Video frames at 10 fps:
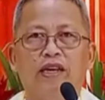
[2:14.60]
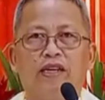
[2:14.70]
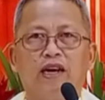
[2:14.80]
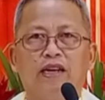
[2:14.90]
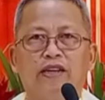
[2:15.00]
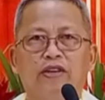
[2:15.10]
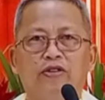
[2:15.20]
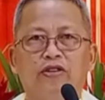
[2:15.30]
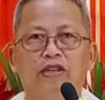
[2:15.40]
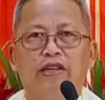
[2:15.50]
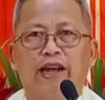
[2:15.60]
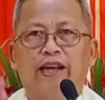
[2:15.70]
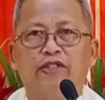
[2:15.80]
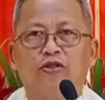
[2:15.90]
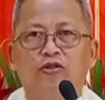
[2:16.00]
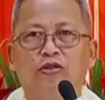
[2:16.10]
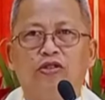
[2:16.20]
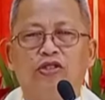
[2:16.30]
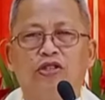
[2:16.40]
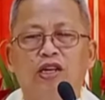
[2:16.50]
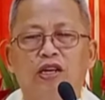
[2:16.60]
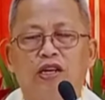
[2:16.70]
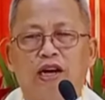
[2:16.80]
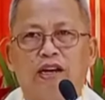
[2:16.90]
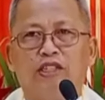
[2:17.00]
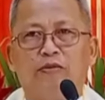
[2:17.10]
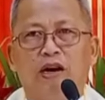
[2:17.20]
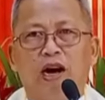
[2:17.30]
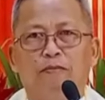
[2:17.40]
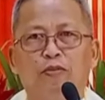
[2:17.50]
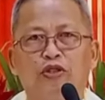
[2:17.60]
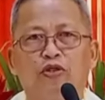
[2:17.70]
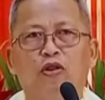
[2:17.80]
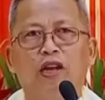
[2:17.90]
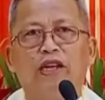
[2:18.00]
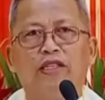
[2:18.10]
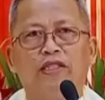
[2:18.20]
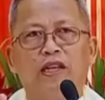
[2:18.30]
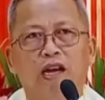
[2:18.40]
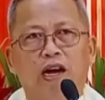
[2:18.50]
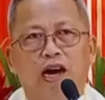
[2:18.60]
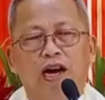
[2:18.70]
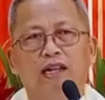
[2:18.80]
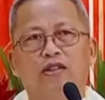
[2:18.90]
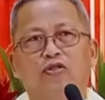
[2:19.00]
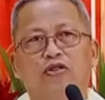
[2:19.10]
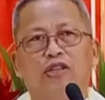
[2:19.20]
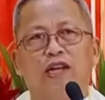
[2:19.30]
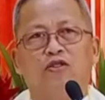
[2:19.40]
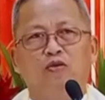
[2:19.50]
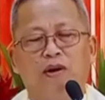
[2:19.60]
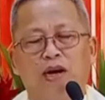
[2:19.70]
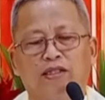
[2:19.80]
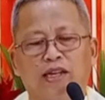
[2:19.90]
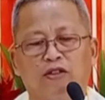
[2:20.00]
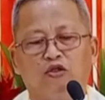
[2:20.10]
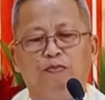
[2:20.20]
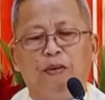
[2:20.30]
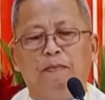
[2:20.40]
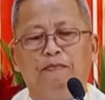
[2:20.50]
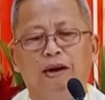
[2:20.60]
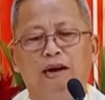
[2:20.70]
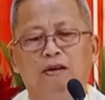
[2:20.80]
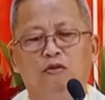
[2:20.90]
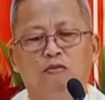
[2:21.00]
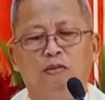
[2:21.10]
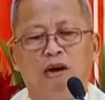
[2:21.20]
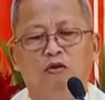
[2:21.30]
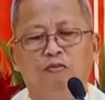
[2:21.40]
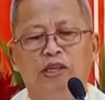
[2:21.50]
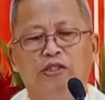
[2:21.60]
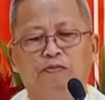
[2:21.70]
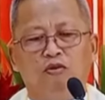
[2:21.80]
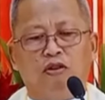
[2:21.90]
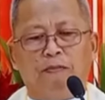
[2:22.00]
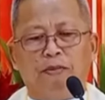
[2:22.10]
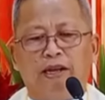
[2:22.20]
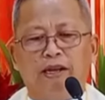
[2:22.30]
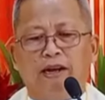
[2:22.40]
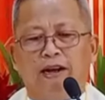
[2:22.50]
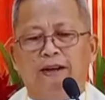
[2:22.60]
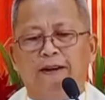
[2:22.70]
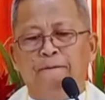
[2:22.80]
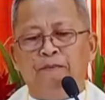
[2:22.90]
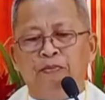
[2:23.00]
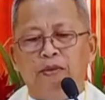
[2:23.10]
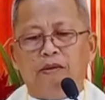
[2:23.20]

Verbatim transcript: gikan giod ni Hesus naris mga apostoles hangtod sa ato mga santo papa o mga obispo kaparian